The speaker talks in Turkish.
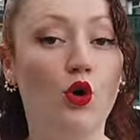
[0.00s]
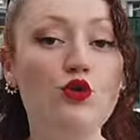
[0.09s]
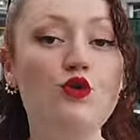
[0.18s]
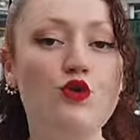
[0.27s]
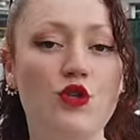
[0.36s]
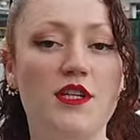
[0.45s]

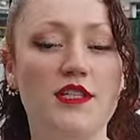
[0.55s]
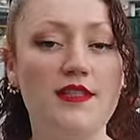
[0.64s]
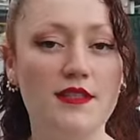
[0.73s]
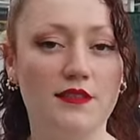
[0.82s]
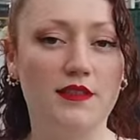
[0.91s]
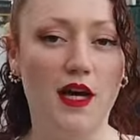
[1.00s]
13.
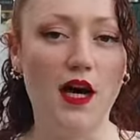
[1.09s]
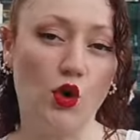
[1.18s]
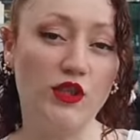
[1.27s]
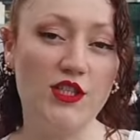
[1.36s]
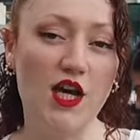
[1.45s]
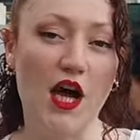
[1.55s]
yüzyılda,
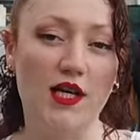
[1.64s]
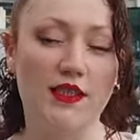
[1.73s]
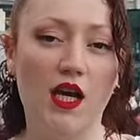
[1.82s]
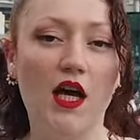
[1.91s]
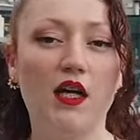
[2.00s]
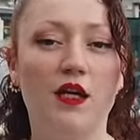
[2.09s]
Orta Çağ'da